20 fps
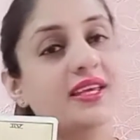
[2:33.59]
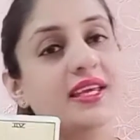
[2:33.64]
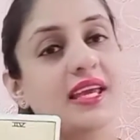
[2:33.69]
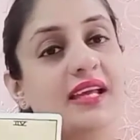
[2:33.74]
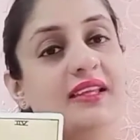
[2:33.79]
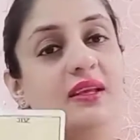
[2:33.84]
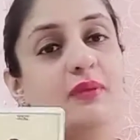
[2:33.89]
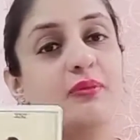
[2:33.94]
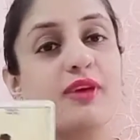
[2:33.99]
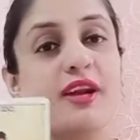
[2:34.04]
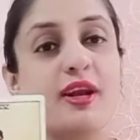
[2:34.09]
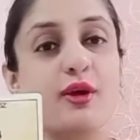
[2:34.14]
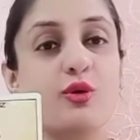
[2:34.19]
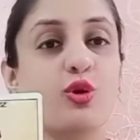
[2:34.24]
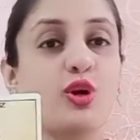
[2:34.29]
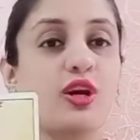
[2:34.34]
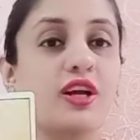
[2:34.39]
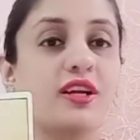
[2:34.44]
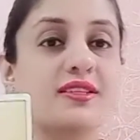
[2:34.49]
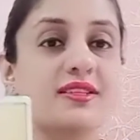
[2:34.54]
ये एकदम
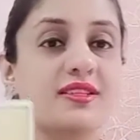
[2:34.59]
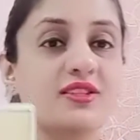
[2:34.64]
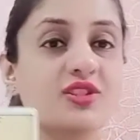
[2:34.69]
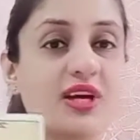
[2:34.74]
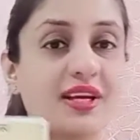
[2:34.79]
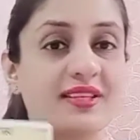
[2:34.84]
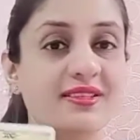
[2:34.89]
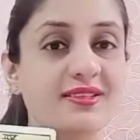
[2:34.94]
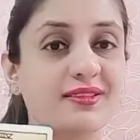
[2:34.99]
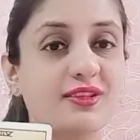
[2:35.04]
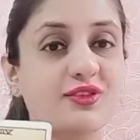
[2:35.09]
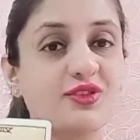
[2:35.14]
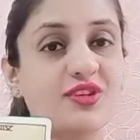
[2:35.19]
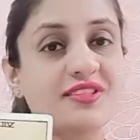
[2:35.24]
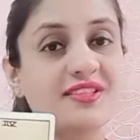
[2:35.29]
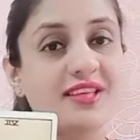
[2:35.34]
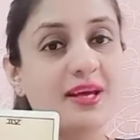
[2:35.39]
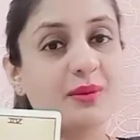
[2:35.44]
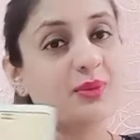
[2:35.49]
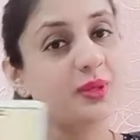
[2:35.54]
रेगुलर से जा सकते हैं
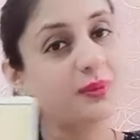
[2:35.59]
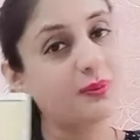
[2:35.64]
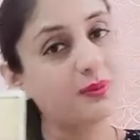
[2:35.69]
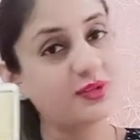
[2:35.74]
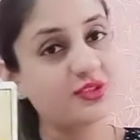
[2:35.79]
जैसे आपके